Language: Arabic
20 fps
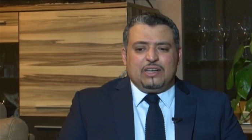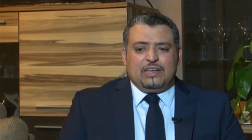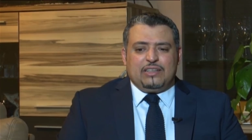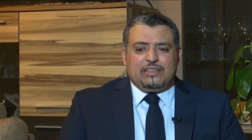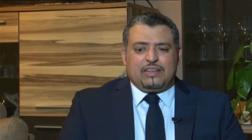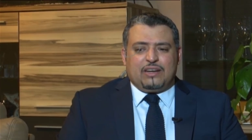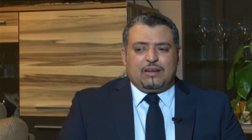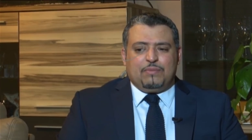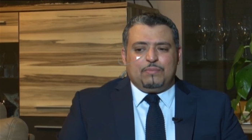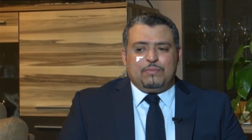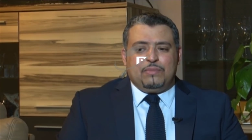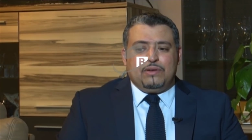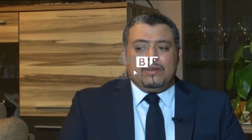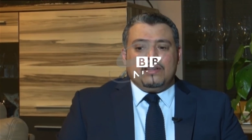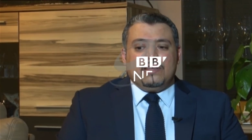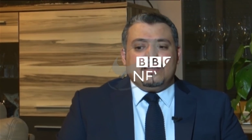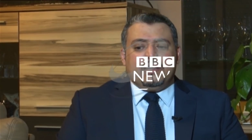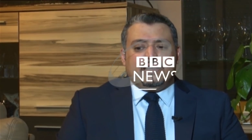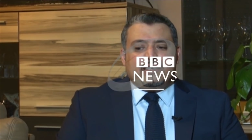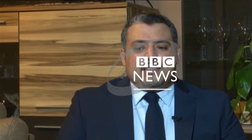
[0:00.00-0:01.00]
دونالد ترامب
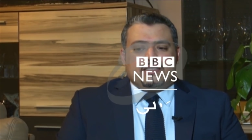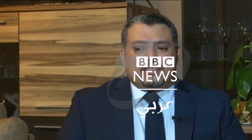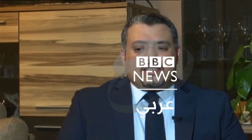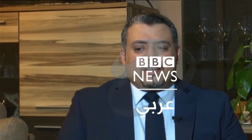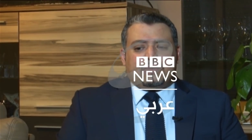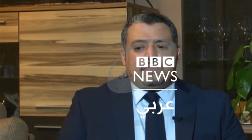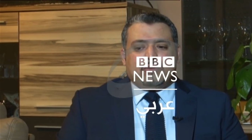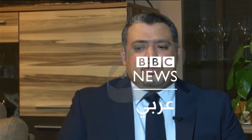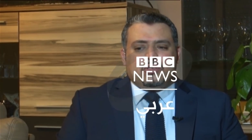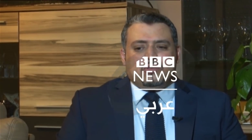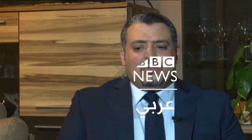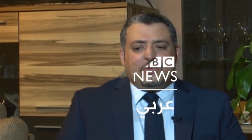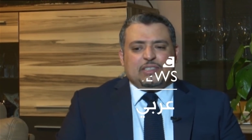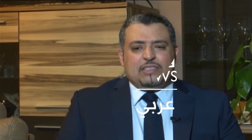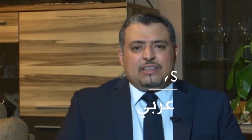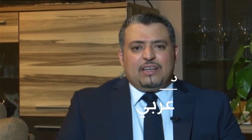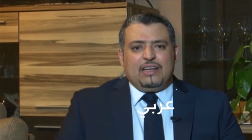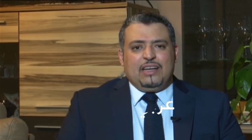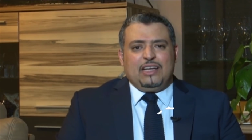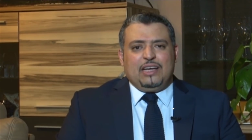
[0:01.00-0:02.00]
تربطه
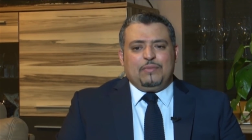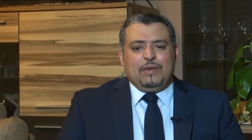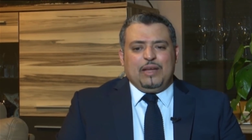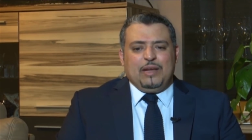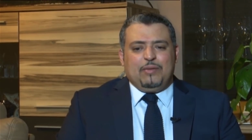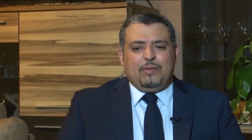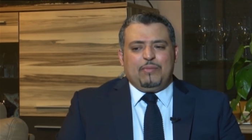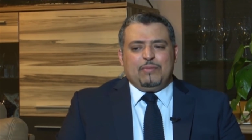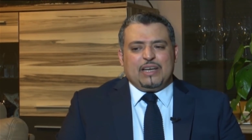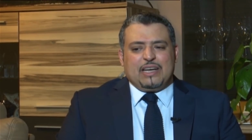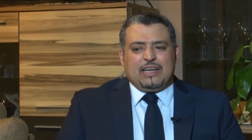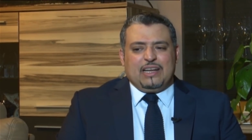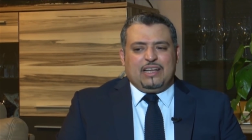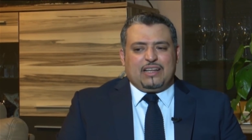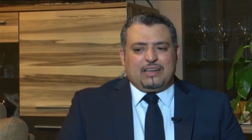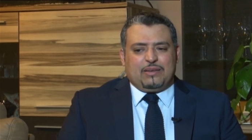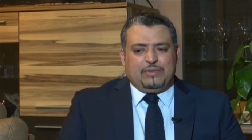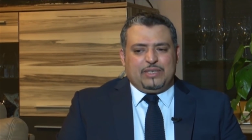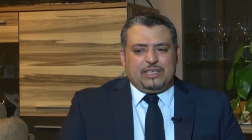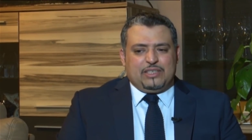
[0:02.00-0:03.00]
مصالح مع المملكة
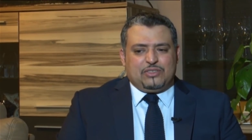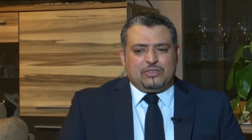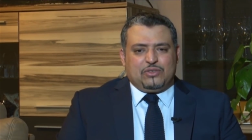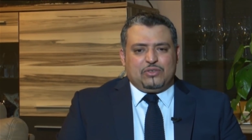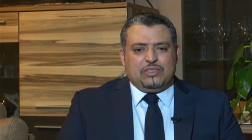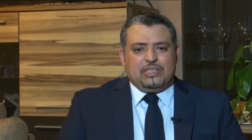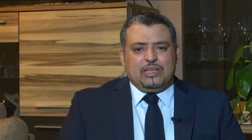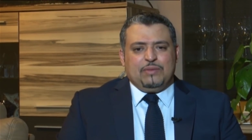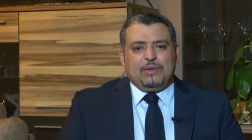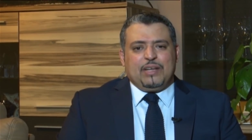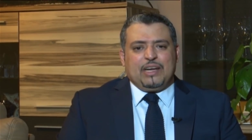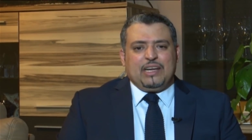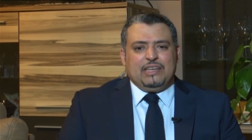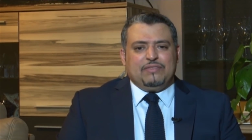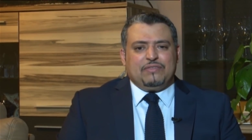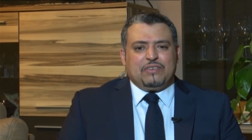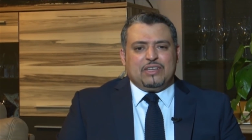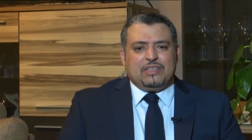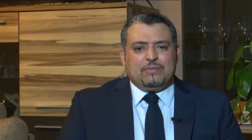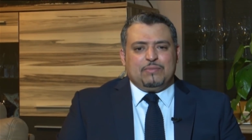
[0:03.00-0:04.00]
العربية السعودية ما راح
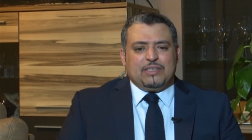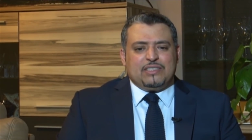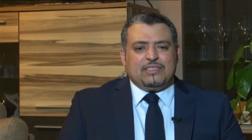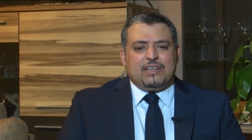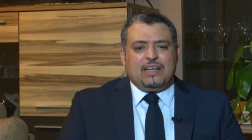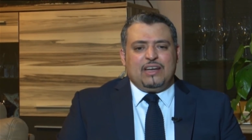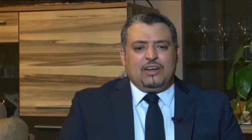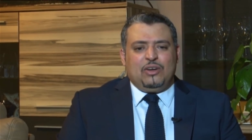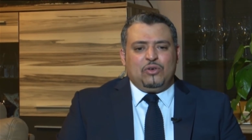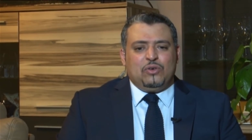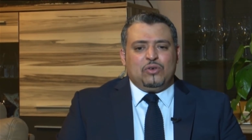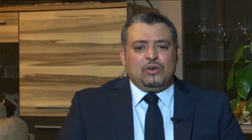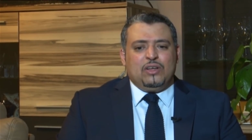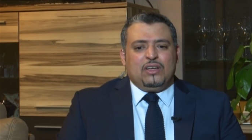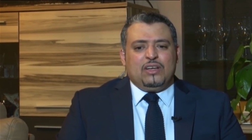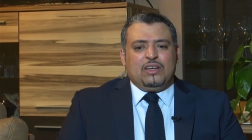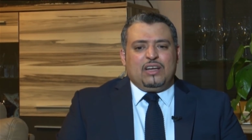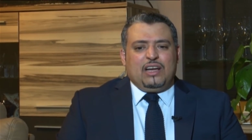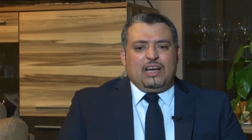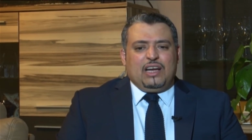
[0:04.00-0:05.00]
يفقد مصالحه
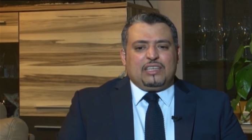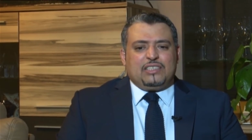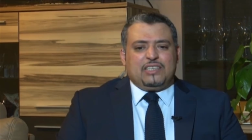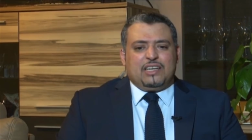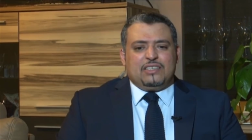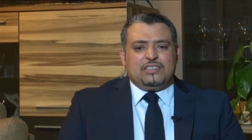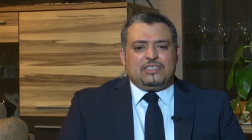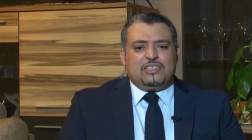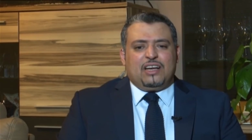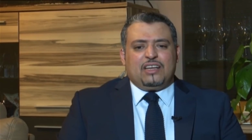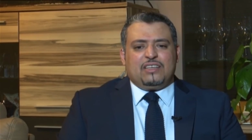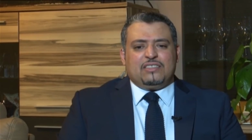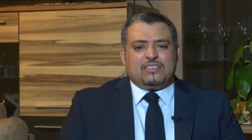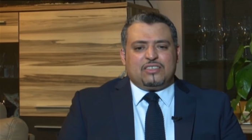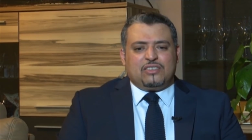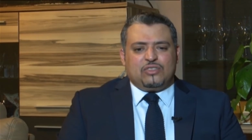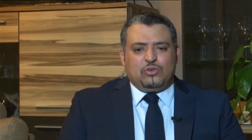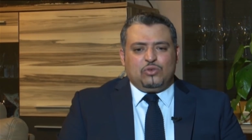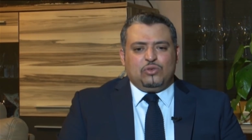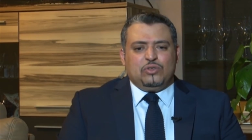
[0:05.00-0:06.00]
عشان شخص
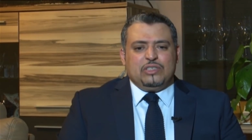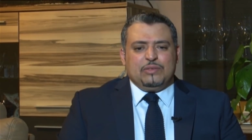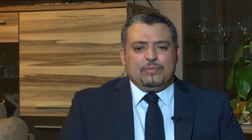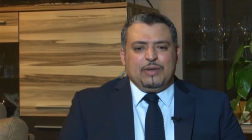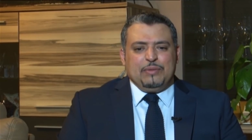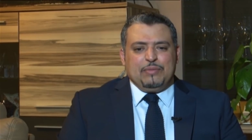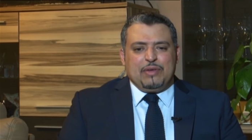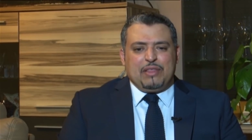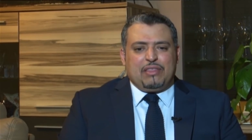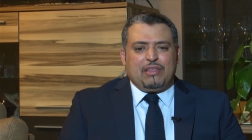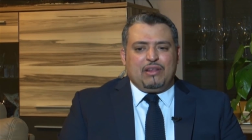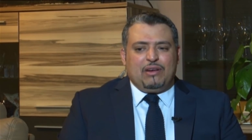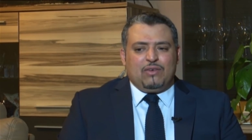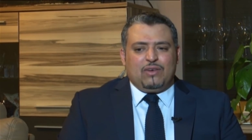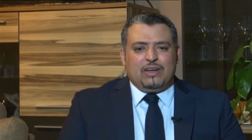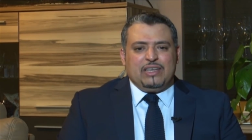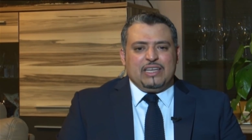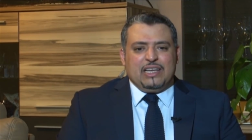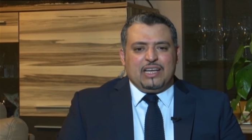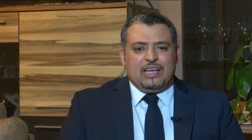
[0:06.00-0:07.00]
سعودي ما يمثل
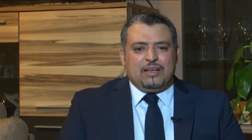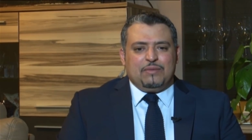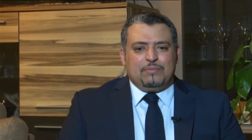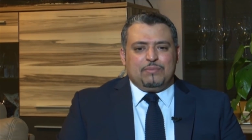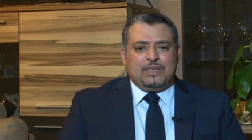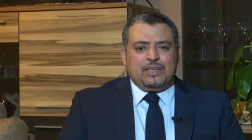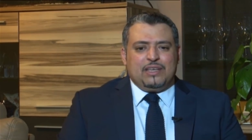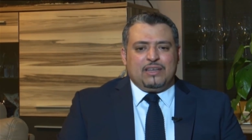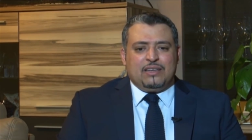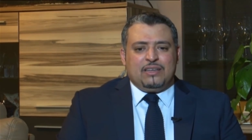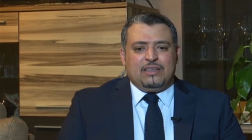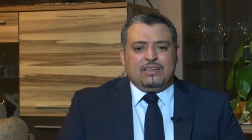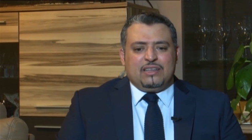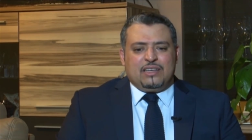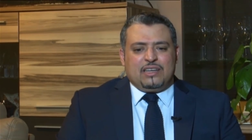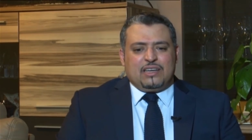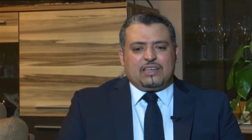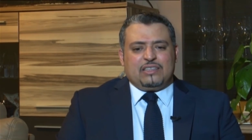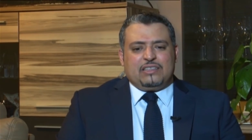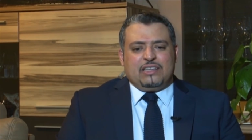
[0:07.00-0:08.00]
له أي أهمية
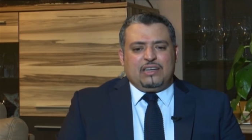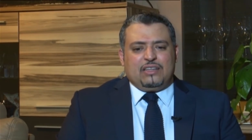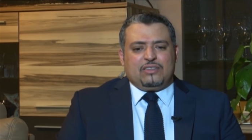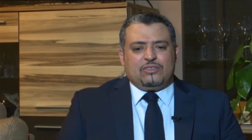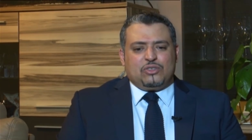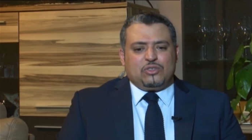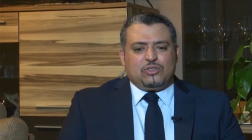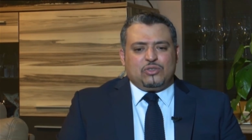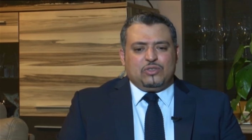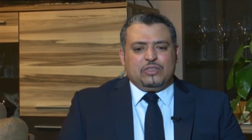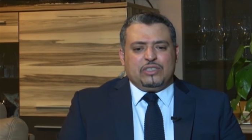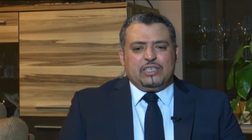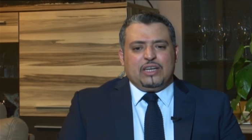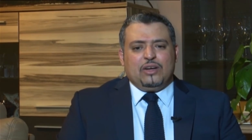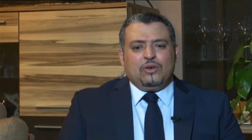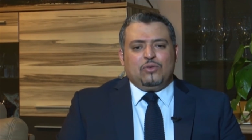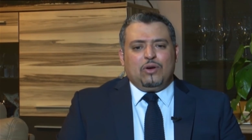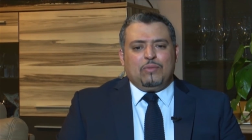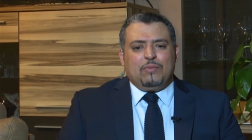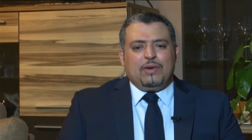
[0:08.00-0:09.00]
اختلت السعودية
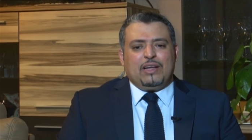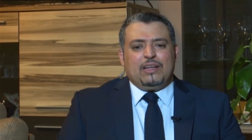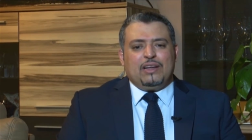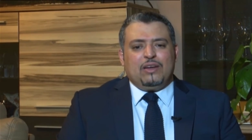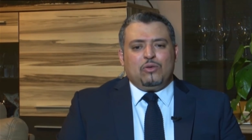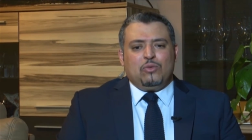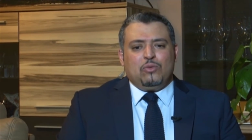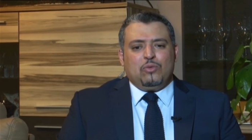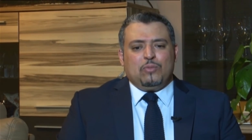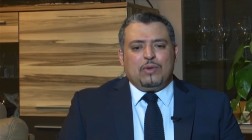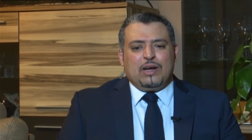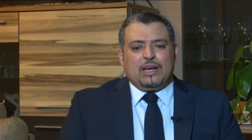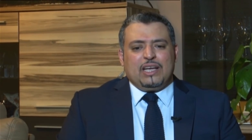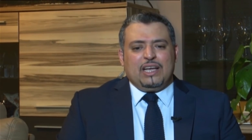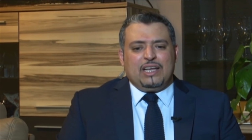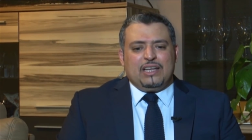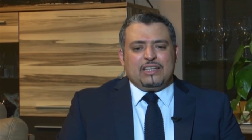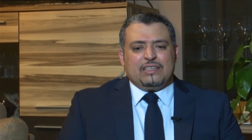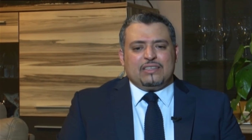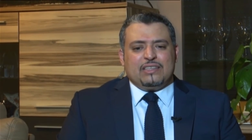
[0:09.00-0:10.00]
هو ما لو ما
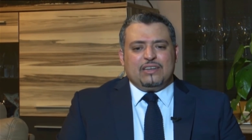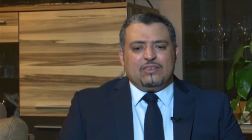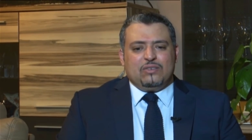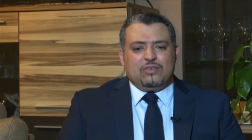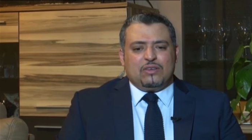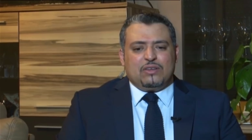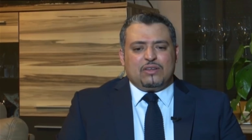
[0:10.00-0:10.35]
كانت